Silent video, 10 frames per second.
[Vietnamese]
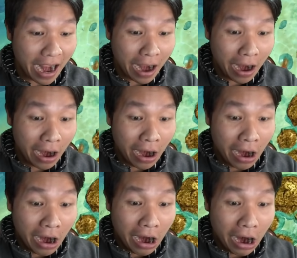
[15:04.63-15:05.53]
cơ
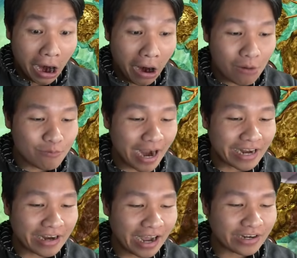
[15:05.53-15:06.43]
oh
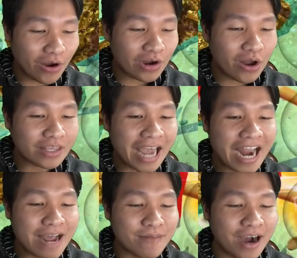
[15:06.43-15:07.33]
my god rồi lo
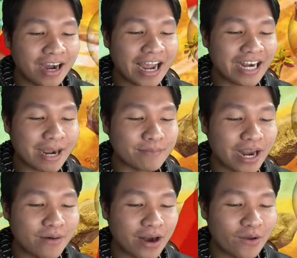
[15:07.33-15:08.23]
chạy đi em ơi anh cầm
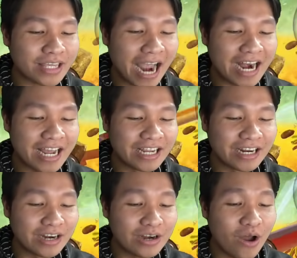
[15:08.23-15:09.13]
rìu lo chạy đi
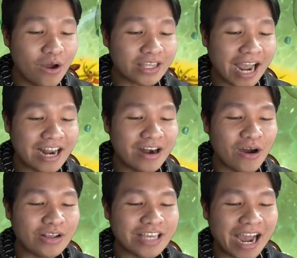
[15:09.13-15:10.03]
lo chạy
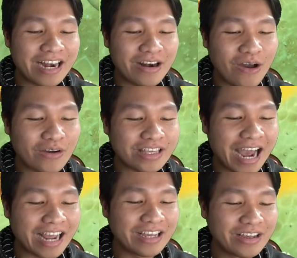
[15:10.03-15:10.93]
lo chạy đi lo
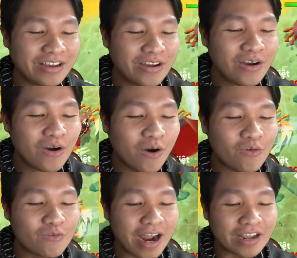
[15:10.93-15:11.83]
chạy
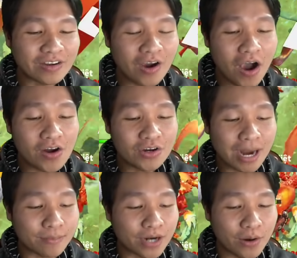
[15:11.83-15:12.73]
oh my god
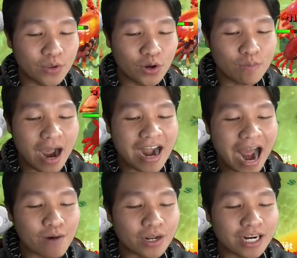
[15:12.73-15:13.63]
cầm rìu vô nó bá
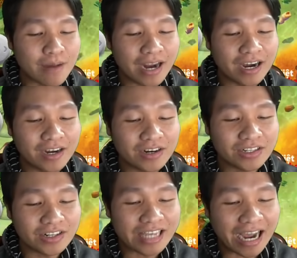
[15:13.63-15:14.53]
đạo thì các bạn ơi
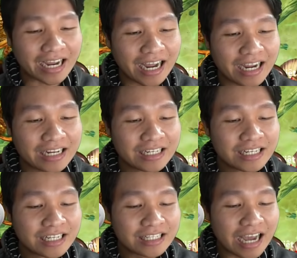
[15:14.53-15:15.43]
nó, nó chặt cơ.
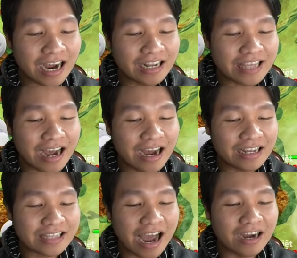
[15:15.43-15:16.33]
trời ơi trời
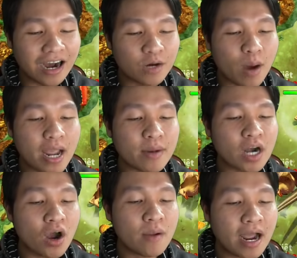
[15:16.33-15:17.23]
ơi trời ơi bởi vì
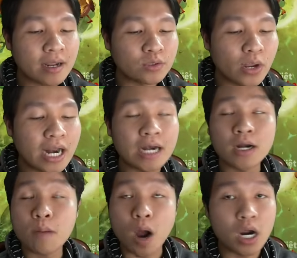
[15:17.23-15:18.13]
mình nói mà tuy là
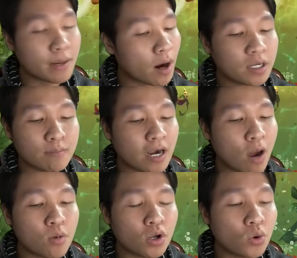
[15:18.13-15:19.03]
nó bự thì bự nhưng mà
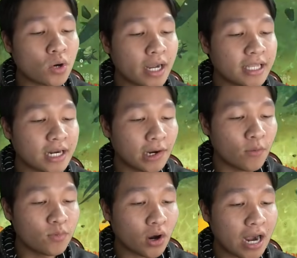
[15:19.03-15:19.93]
nó không có vũ khí thì nó
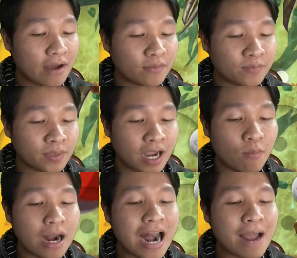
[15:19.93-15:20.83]
cũng gọi là
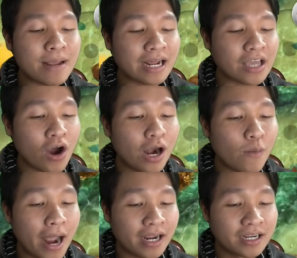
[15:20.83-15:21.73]
không đánh lại mấy thằng nhỏ
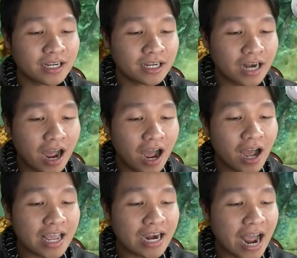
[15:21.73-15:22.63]
đâu bạn
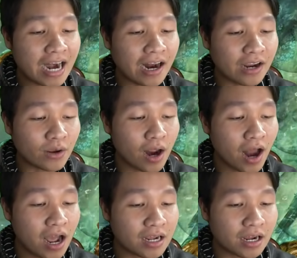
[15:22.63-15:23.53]
đó vấn đề là ở chỗ
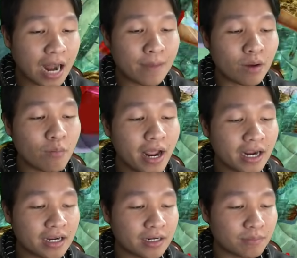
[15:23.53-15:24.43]
đó đó hồi nãy mình không
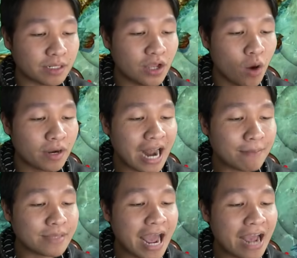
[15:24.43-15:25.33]
biết mình vô mình
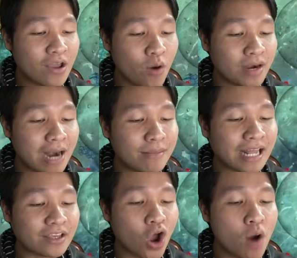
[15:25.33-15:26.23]
tham gia vô mình đánh
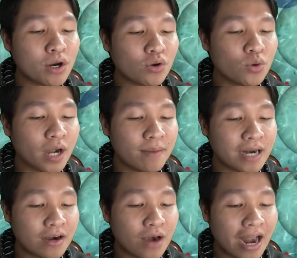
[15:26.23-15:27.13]
mấy thằng nhỏ mà nó có vũ khí
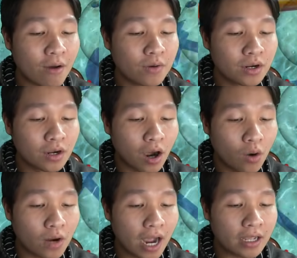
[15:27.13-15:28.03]
mình đánh lại đâu
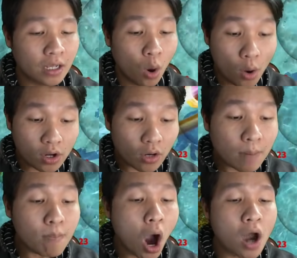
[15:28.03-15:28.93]
ok ui
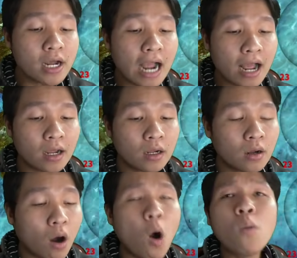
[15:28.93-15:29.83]
có đứt bo nữa kìa
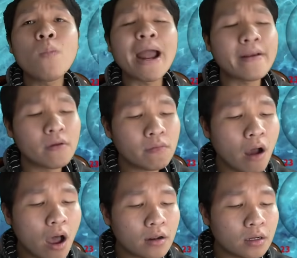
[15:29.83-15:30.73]
oh my
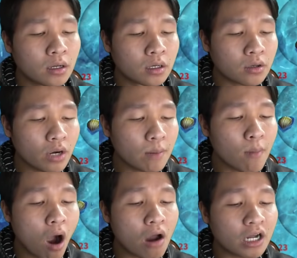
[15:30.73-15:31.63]
god có
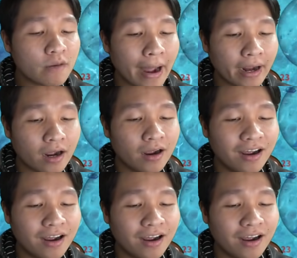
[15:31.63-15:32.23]
đứt bo nữa các bạn